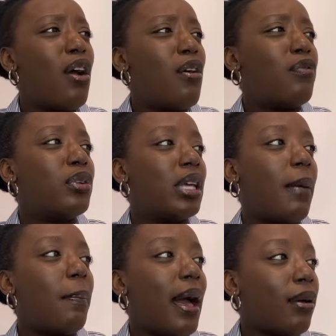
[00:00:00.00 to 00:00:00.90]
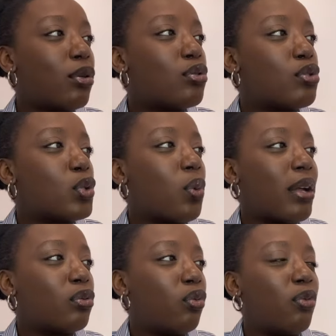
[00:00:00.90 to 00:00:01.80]
faudrait pas que tu sois
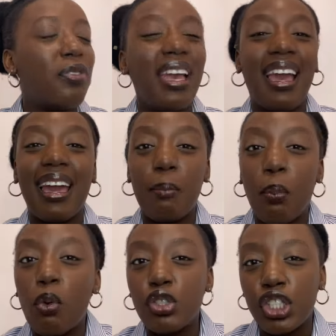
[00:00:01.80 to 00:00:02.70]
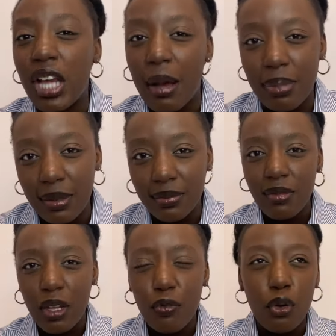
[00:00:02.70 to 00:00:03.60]
trouvé réprochable.
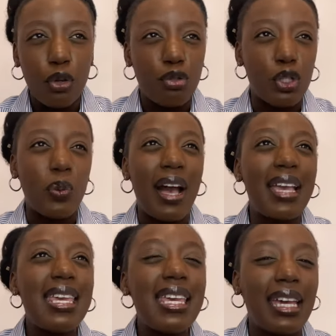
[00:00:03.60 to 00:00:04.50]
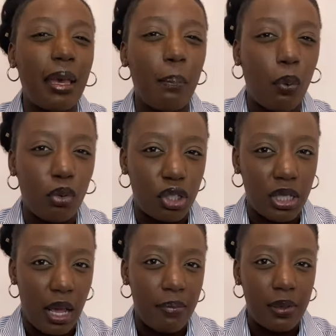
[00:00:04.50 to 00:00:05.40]
faut que tu sois
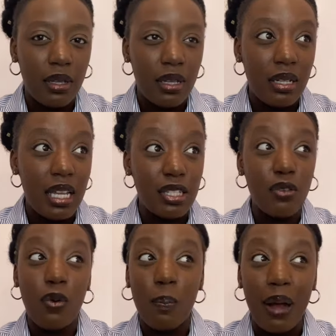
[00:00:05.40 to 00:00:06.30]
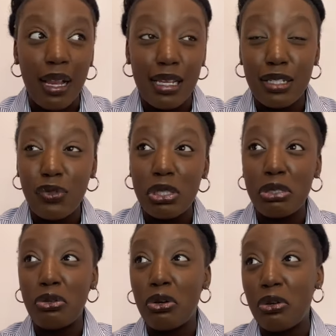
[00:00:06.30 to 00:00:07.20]
irréprochable. Des gens m'ont parlé, des gens m'ont dit
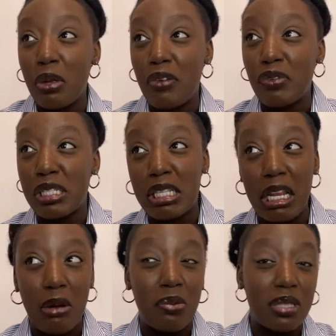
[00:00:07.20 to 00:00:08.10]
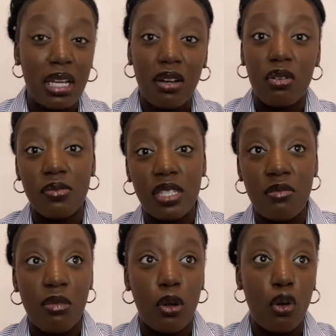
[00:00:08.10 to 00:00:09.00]
non, FSI, elle est comme ça, elle est comme si.
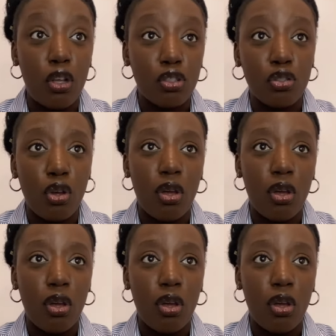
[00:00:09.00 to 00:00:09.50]
Mais lorsque